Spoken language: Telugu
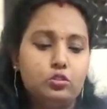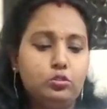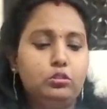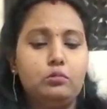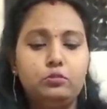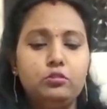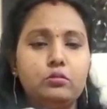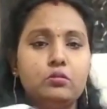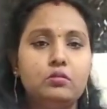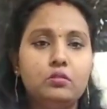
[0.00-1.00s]
చూద్దాము
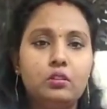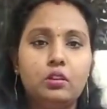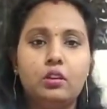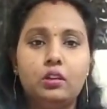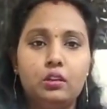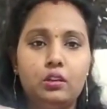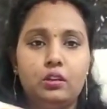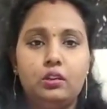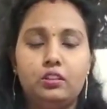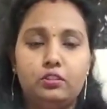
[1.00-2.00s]

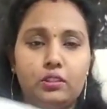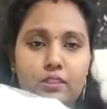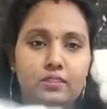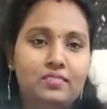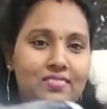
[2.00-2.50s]
ఇదిగోండి